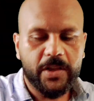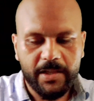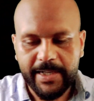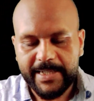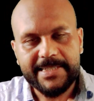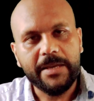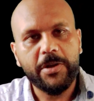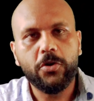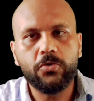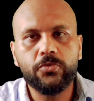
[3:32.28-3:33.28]
فضلا عن
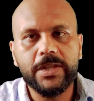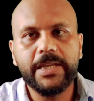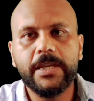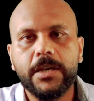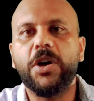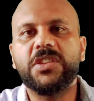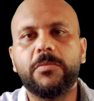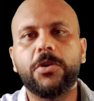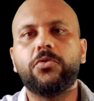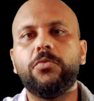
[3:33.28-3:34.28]
استعمال الهنود ليه
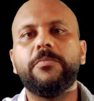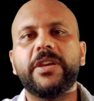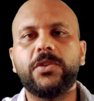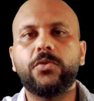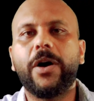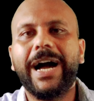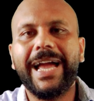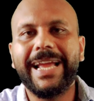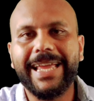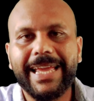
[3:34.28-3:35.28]
واعتبارهم إنه
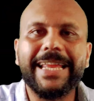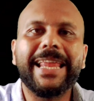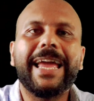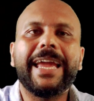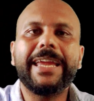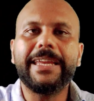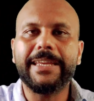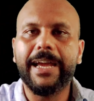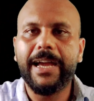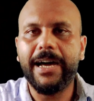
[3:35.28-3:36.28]
حاجة
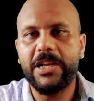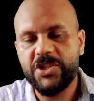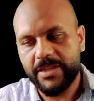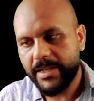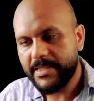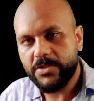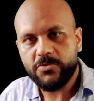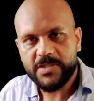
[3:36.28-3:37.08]
إلهية علشان تأثيره